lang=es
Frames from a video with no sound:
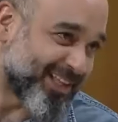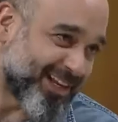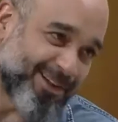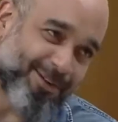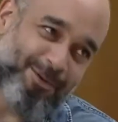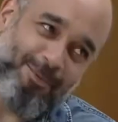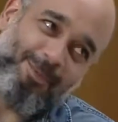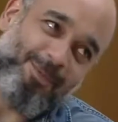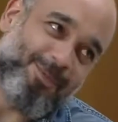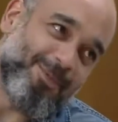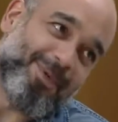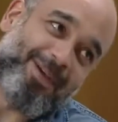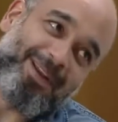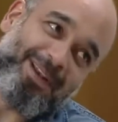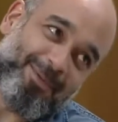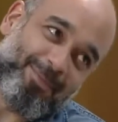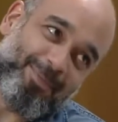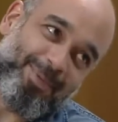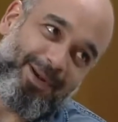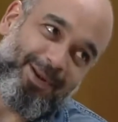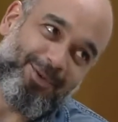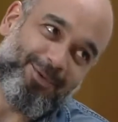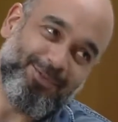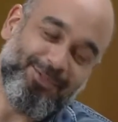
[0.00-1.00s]
eran como varias
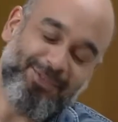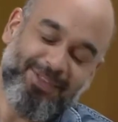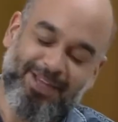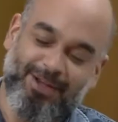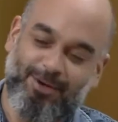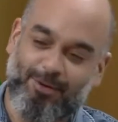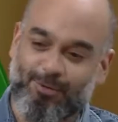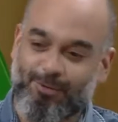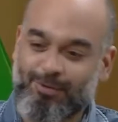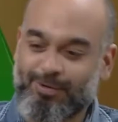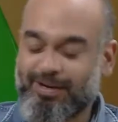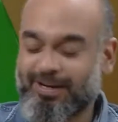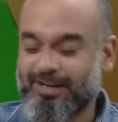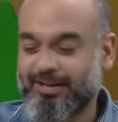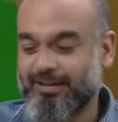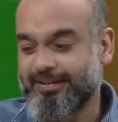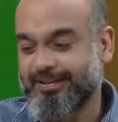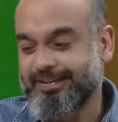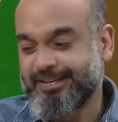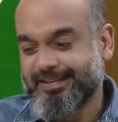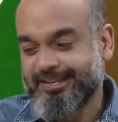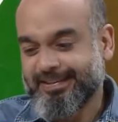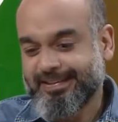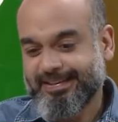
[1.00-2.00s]
preguntas en una,
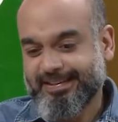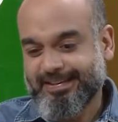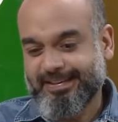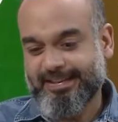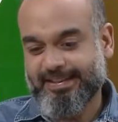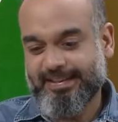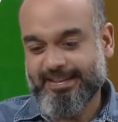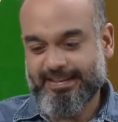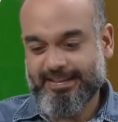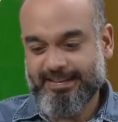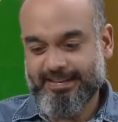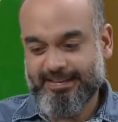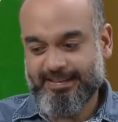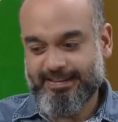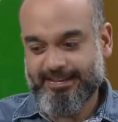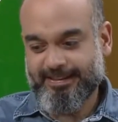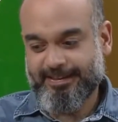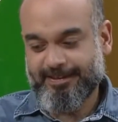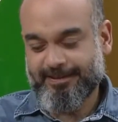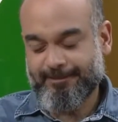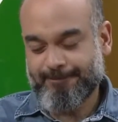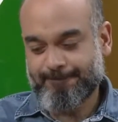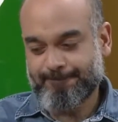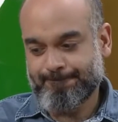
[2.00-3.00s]

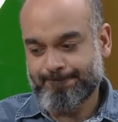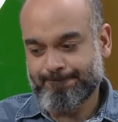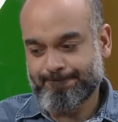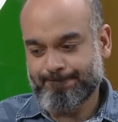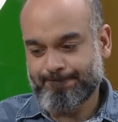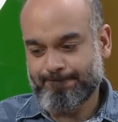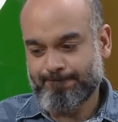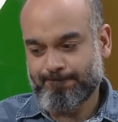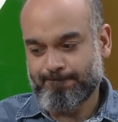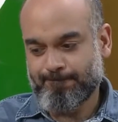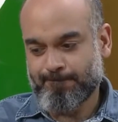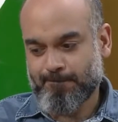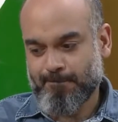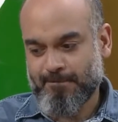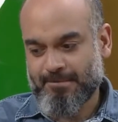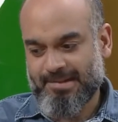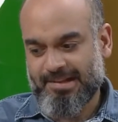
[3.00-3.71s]
Em,